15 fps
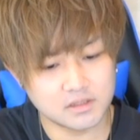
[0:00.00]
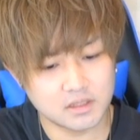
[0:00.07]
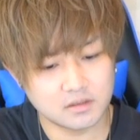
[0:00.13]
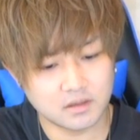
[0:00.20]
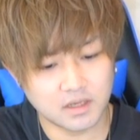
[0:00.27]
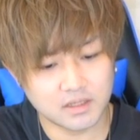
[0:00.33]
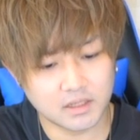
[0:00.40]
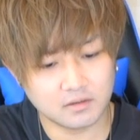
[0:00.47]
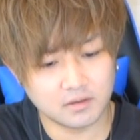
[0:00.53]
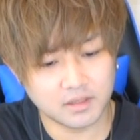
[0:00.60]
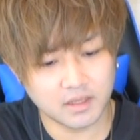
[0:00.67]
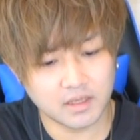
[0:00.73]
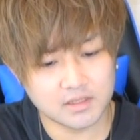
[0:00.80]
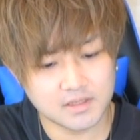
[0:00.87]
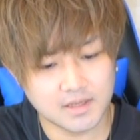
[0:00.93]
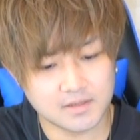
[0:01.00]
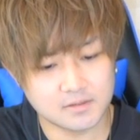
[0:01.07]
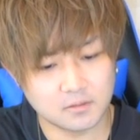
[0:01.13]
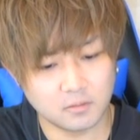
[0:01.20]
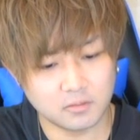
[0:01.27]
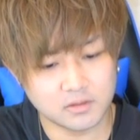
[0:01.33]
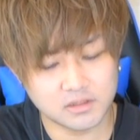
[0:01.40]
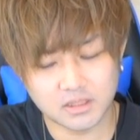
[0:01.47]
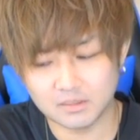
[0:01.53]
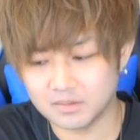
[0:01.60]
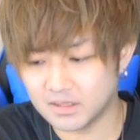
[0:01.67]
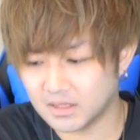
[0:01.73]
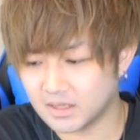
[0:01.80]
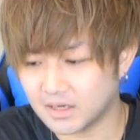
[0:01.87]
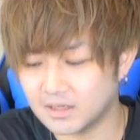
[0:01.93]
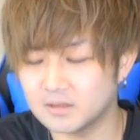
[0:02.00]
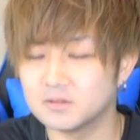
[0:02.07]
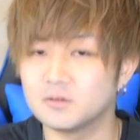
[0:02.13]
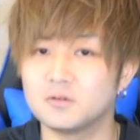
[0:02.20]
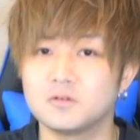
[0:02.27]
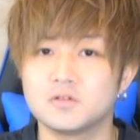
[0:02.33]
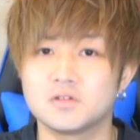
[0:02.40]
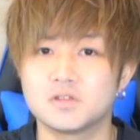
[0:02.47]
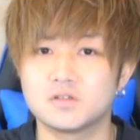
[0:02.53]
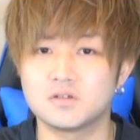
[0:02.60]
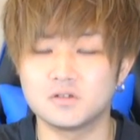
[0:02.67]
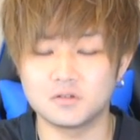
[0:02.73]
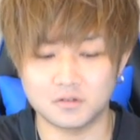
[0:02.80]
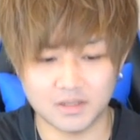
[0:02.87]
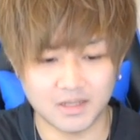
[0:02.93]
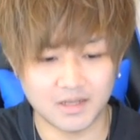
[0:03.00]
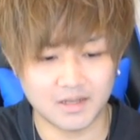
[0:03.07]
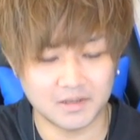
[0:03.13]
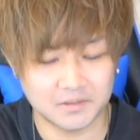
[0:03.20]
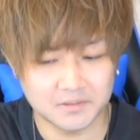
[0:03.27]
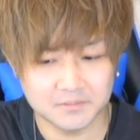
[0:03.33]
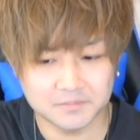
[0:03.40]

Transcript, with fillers: てる方はね、SS を打つたびに感動するので、